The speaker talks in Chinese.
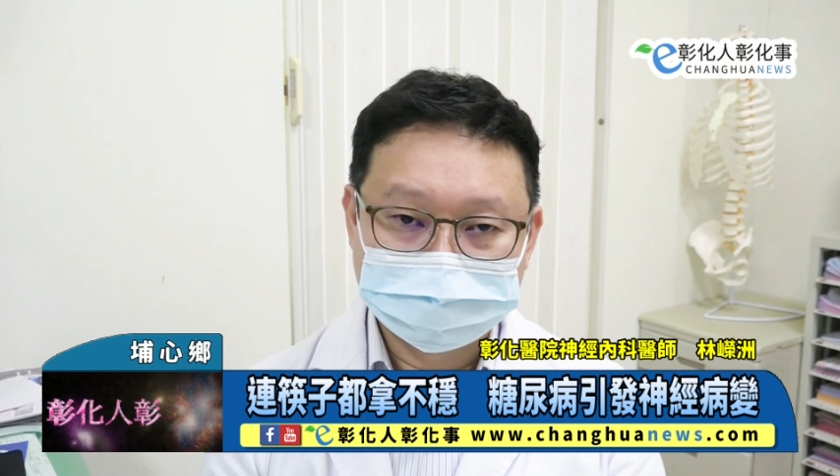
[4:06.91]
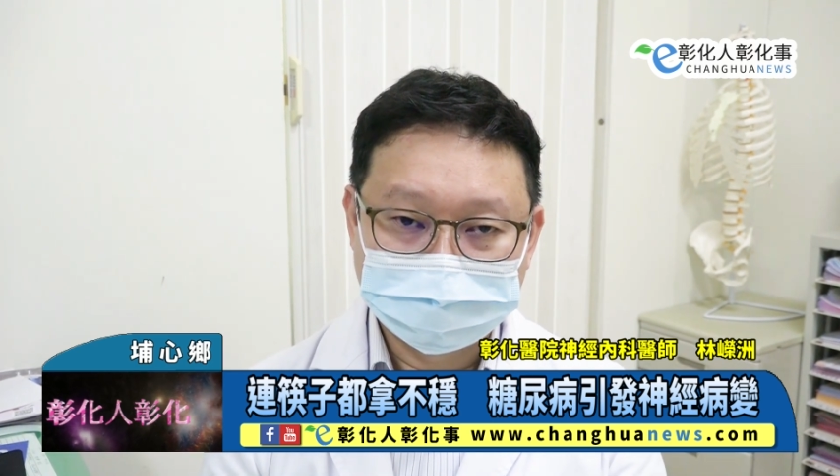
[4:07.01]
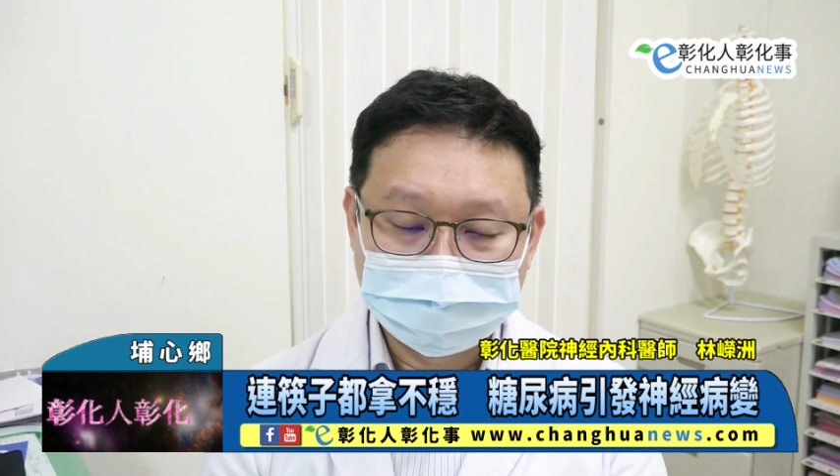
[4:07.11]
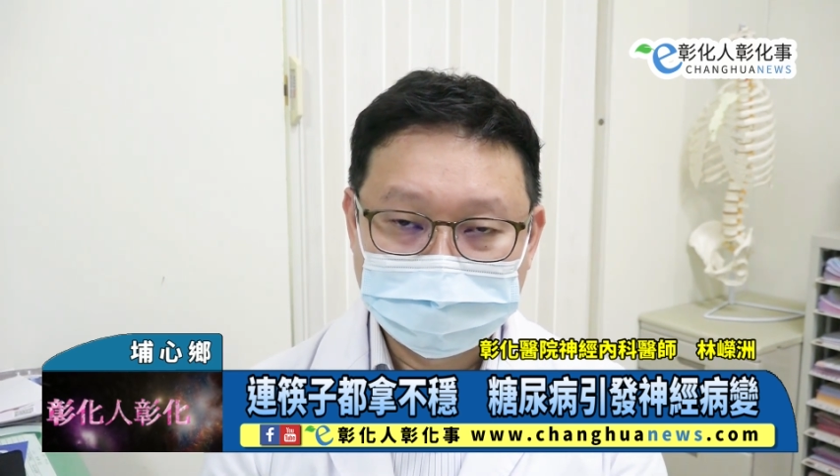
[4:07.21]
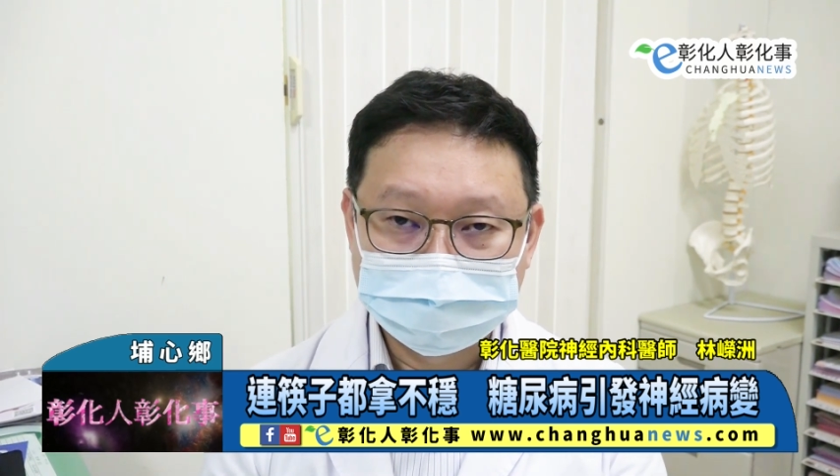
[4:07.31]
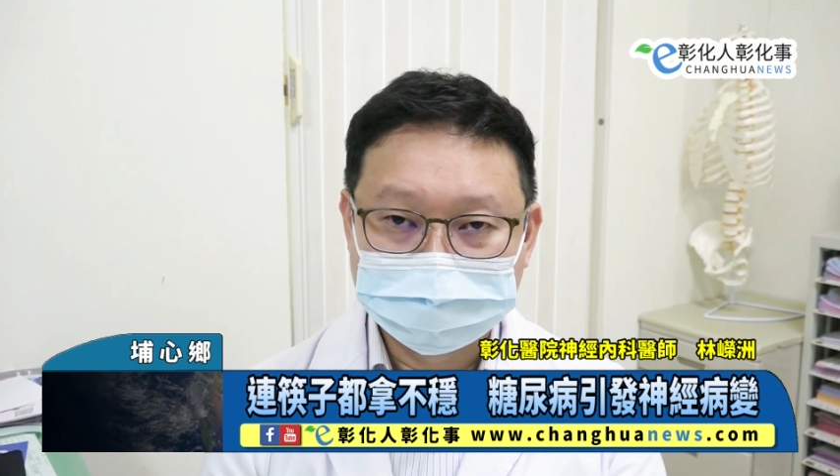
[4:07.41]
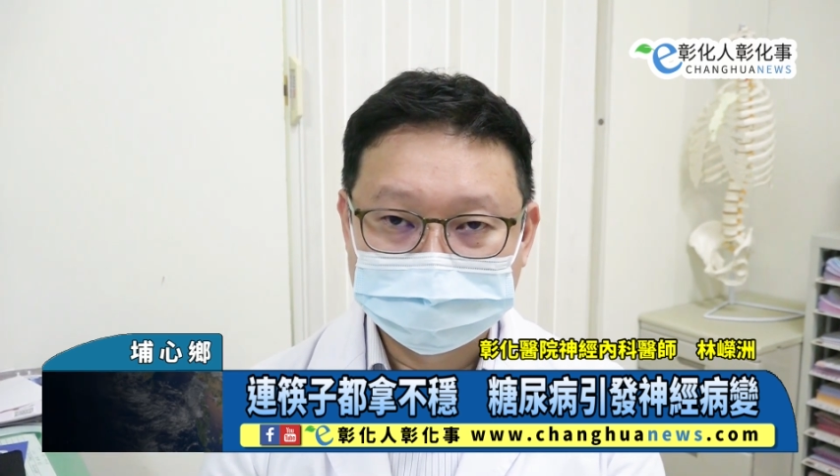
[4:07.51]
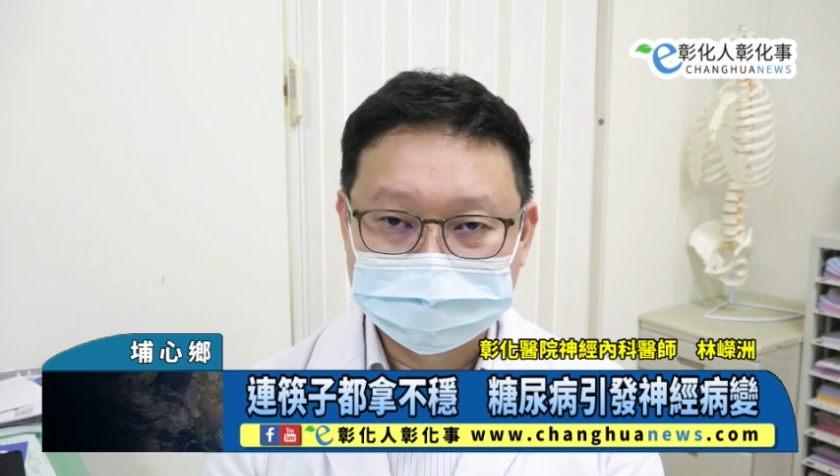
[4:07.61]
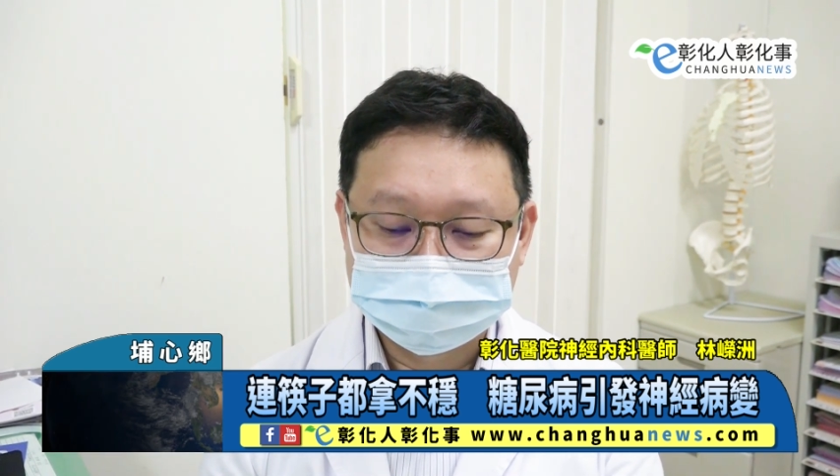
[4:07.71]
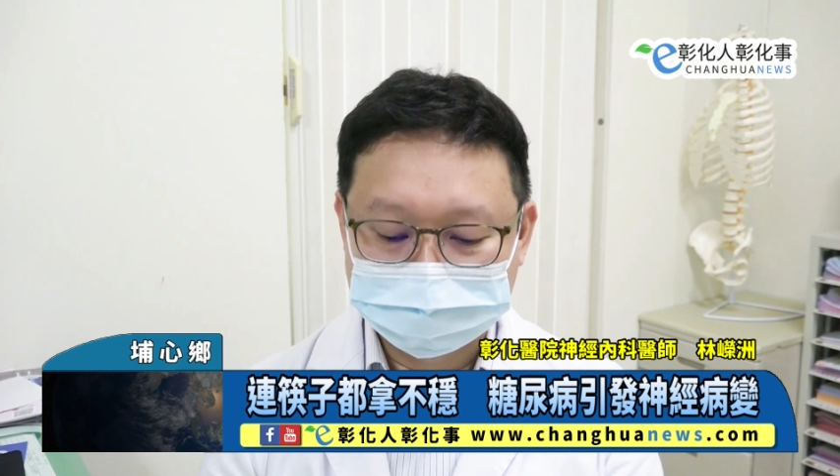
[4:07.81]
发病
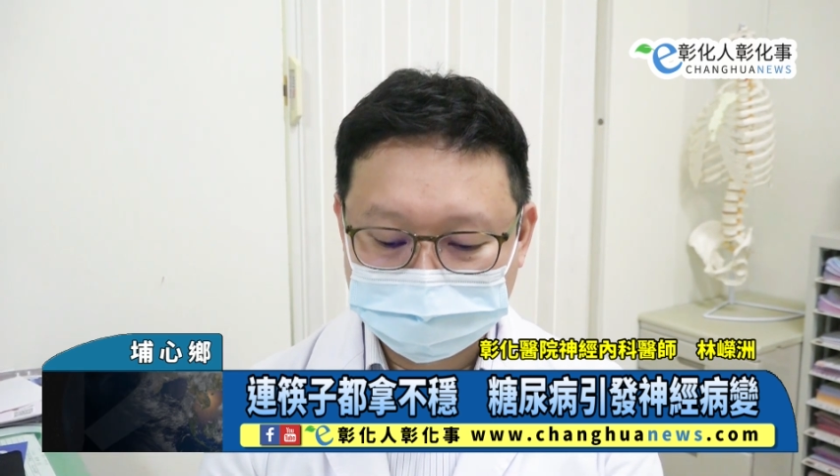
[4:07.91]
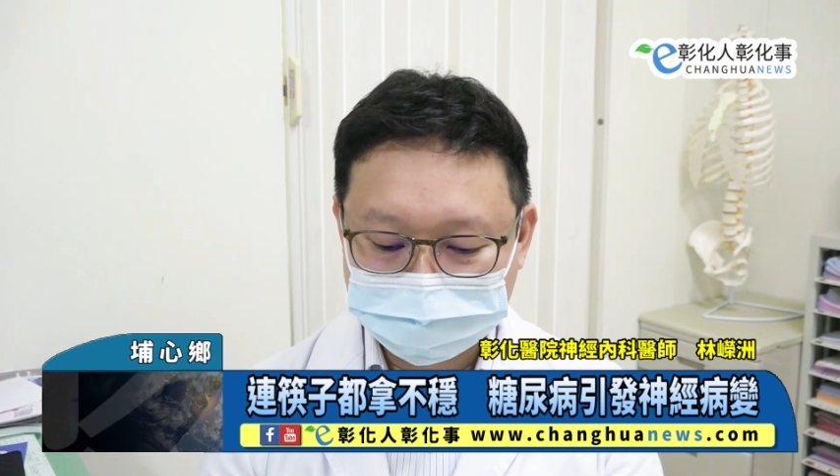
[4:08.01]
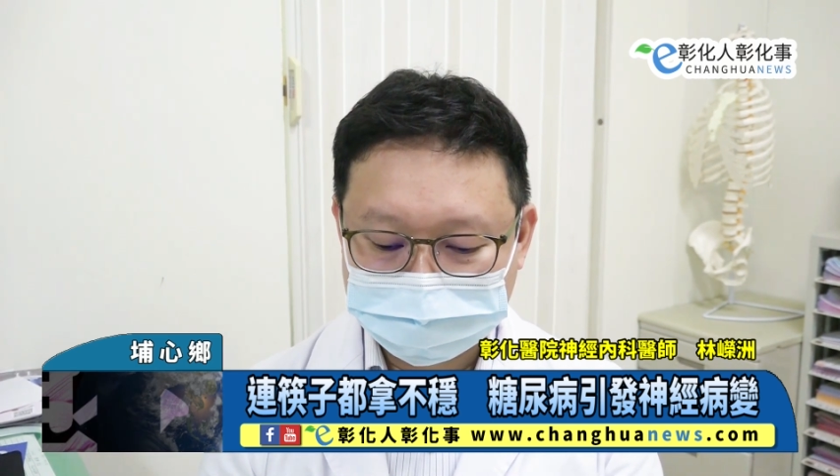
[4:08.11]
的初